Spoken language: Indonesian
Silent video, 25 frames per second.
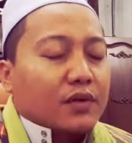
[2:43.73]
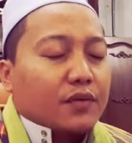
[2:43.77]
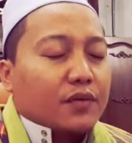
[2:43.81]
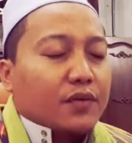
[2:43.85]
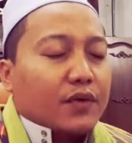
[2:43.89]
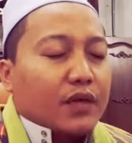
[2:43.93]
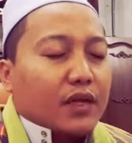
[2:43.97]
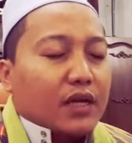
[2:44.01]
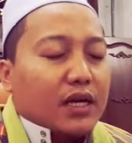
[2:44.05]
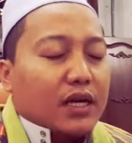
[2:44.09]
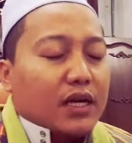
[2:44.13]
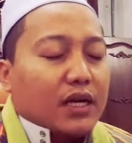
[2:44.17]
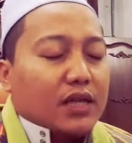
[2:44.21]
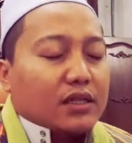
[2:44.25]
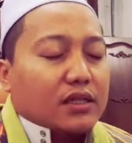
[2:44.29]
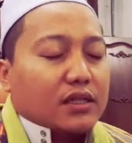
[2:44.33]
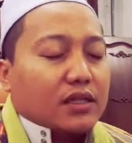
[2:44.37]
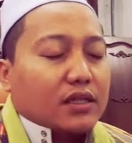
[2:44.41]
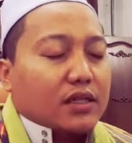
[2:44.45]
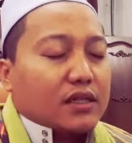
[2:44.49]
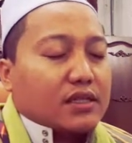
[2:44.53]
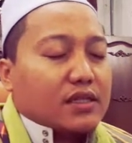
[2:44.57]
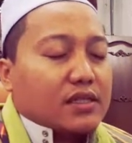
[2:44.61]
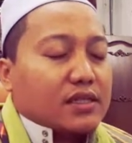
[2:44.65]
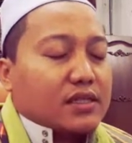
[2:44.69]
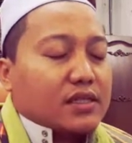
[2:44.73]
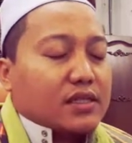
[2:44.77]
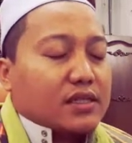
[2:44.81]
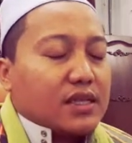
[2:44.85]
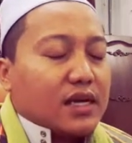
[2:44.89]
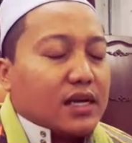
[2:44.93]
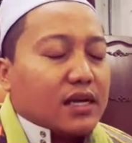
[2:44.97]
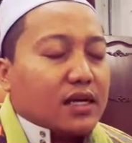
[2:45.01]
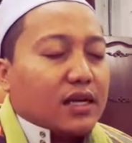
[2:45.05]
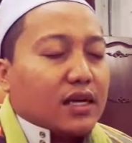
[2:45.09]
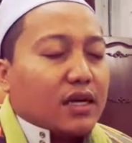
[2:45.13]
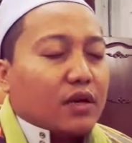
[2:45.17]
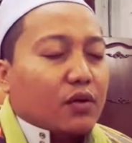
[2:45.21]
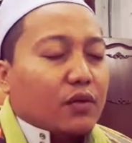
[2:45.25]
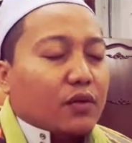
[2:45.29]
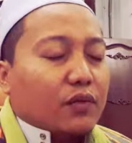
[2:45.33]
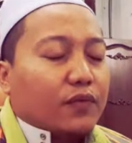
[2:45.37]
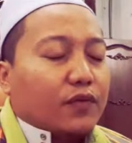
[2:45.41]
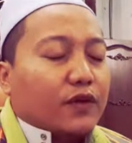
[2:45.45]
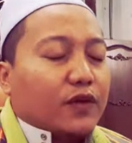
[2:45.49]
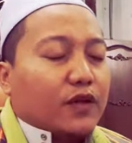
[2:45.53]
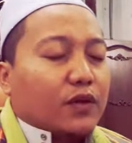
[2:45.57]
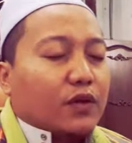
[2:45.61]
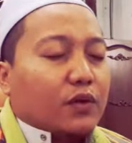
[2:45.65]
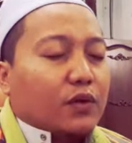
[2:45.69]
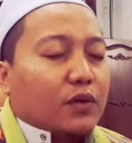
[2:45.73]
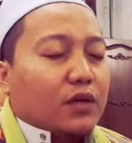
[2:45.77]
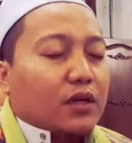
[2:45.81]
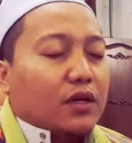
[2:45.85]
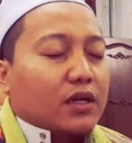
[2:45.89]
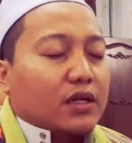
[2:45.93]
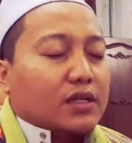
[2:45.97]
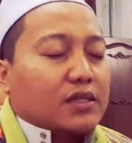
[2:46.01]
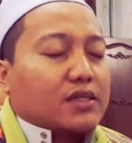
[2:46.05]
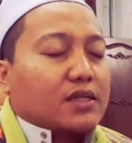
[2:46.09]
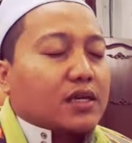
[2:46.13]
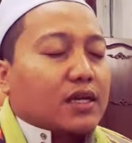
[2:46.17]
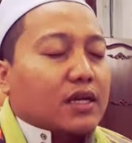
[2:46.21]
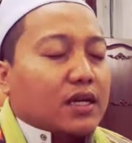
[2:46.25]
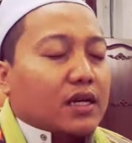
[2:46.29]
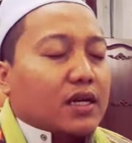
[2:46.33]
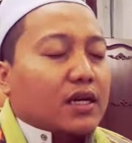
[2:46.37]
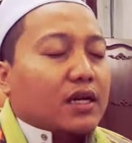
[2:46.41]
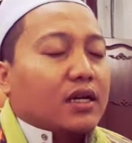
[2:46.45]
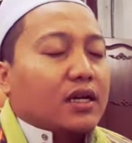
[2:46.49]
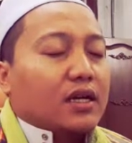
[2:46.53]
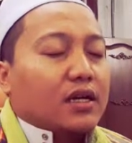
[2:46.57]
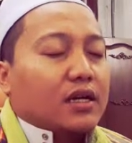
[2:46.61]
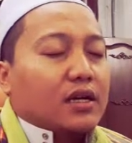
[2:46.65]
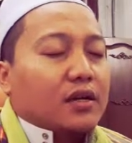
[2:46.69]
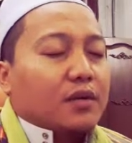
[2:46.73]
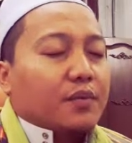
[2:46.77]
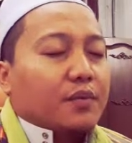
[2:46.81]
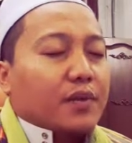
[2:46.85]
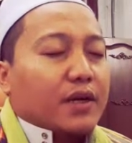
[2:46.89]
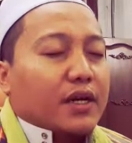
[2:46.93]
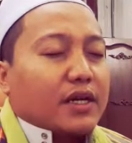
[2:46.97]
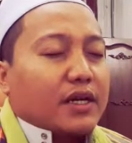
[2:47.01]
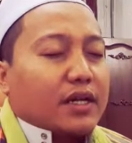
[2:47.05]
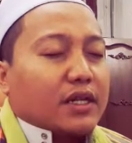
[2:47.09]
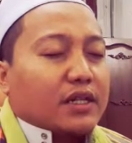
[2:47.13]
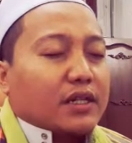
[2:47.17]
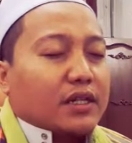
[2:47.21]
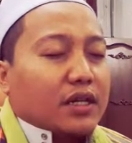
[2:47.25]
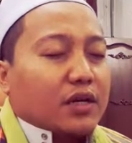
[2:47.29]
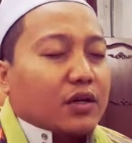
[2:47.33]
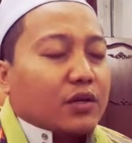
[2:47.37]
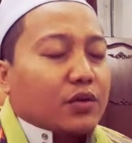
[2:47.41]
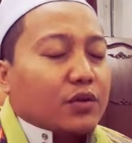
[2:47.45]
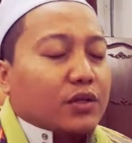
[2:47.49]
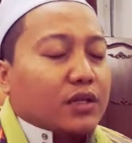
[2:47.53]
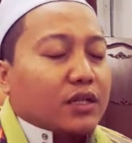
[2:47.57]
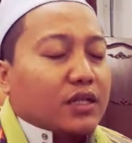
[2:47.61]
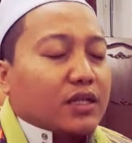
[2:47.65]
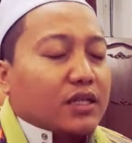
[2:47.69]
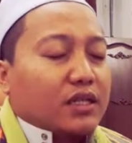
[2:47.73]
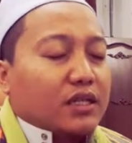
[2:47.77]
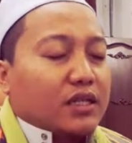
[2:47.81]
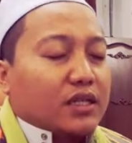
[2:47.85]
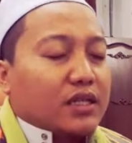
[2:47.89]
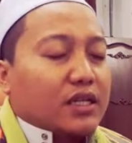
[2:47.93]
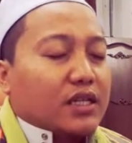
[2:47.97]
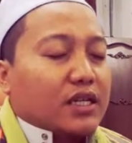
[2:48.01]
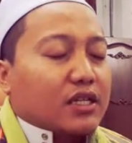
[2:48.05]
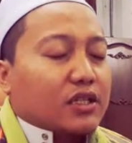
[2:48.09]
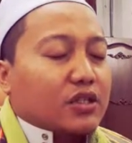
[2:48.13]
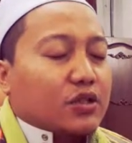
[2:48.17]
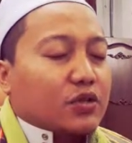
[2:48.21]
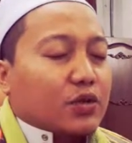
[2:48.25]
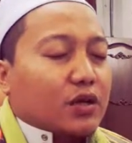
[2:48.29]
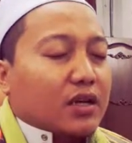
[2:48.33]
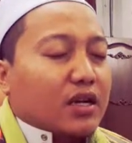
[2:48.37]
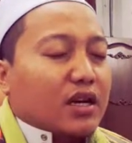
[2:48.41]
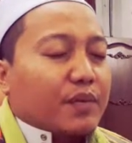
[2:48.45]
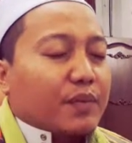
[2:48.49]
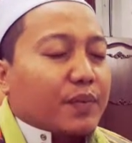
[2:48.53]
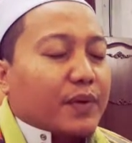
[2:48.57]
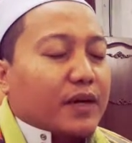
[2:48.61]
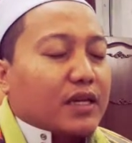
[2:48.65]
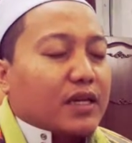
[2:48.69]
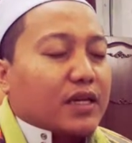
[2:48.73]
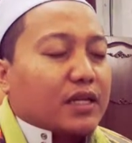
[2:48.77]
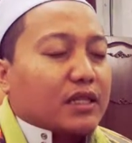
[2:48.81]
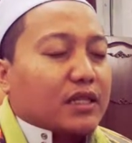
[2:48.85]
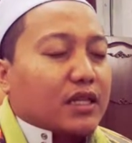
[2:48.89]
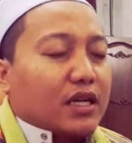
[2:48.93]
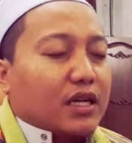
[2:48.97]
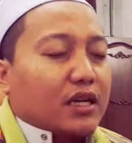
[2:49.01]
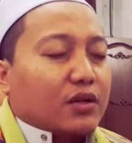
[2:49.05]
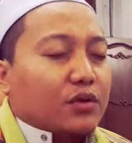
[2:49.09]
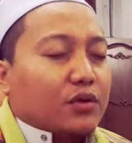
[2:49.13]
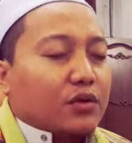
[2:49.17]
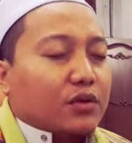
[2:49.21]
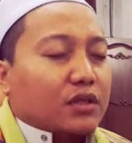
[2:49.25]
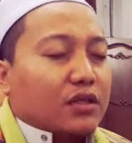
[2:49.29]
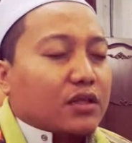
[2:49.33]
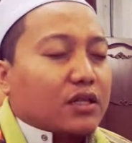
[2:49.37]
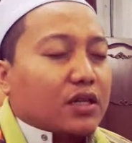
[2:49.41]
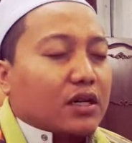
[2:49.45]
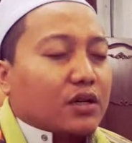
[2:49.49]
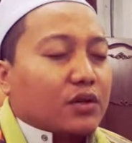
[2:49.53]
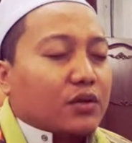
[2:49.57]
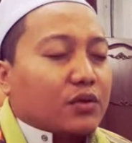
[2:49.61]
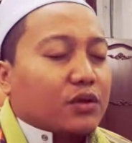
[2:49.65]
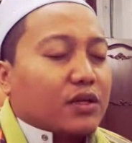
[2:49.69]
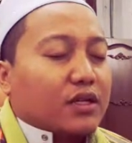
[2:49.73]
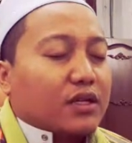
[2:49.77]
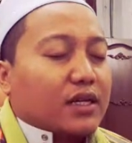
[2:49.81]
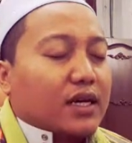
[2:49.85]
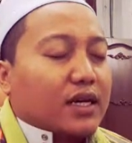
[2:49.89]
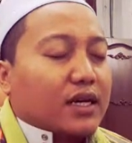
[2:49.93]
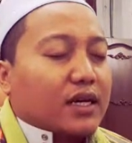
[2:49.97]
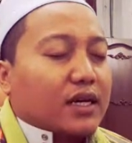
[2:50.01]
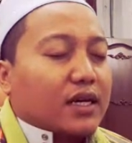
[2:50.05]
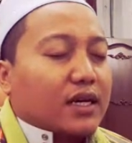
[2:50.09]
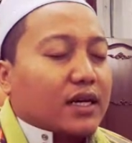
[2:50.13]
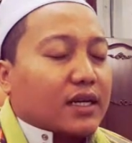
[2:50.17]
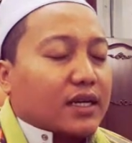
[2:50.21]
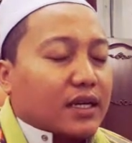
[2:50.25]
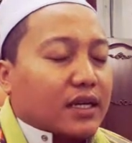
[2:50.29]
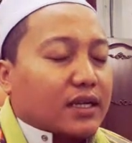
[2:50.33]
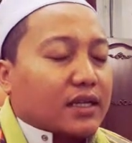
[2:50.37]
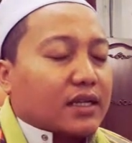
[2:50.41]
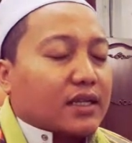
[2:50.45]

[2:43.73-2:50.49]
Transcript: Fi hadhihi sanah wa fi kulli sanah pada tahun ini dan juga pada tahun-tahun yang akan